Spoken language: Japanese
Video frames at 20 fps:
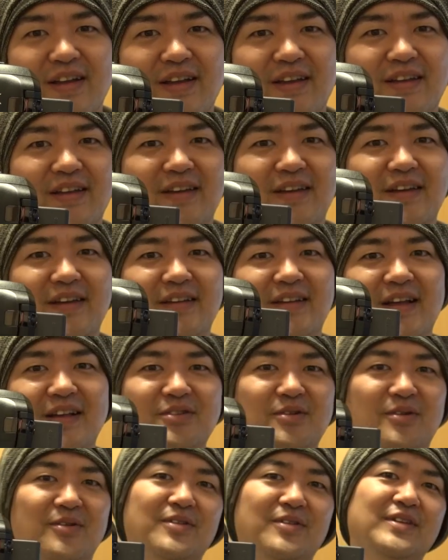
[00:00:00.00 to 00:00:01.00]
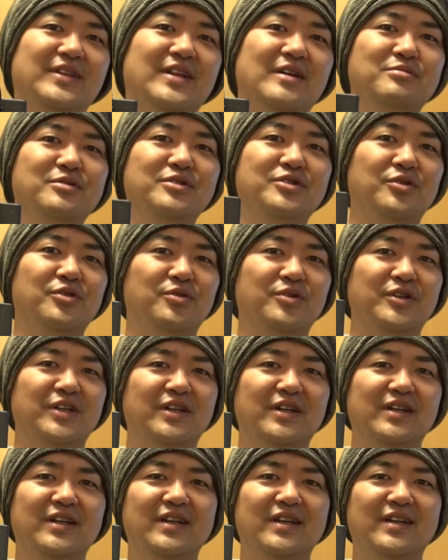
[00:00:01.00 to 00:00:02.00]
えー、なんと、ナブ賞
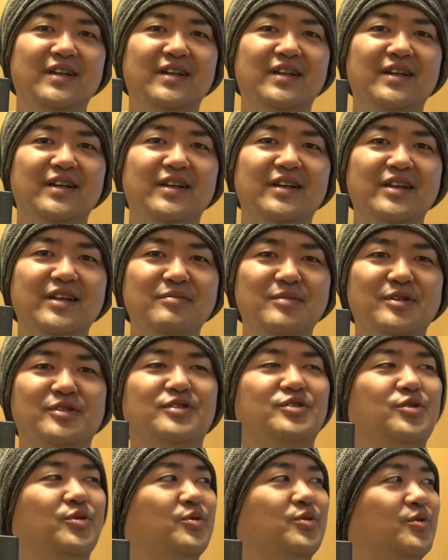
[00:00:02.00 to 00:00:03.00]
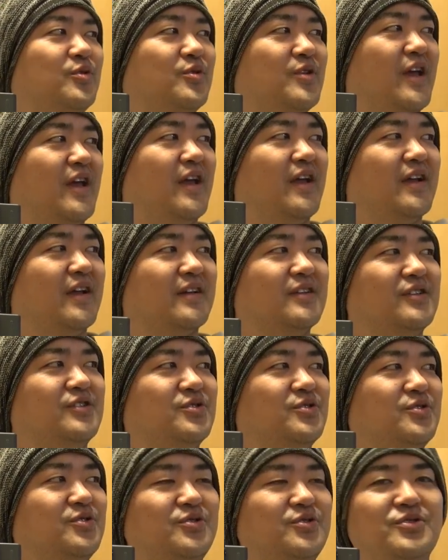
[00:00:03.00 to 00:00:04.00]
に今ちょうどね、
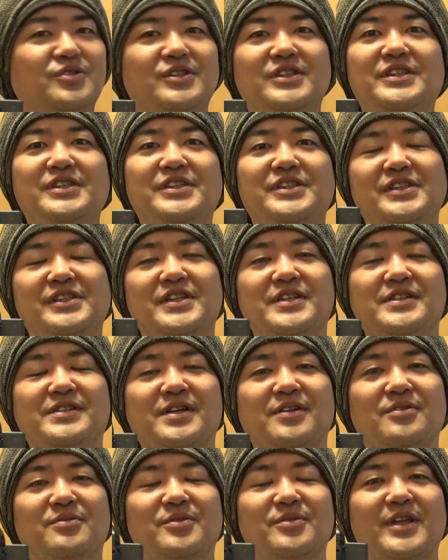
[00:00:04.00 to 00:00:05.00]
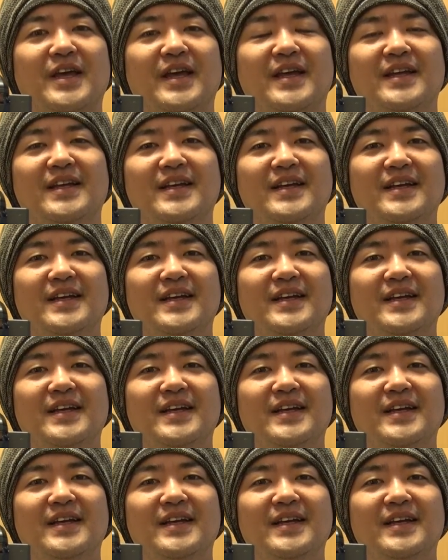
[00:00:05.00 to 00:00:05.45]
12日ですけどもね、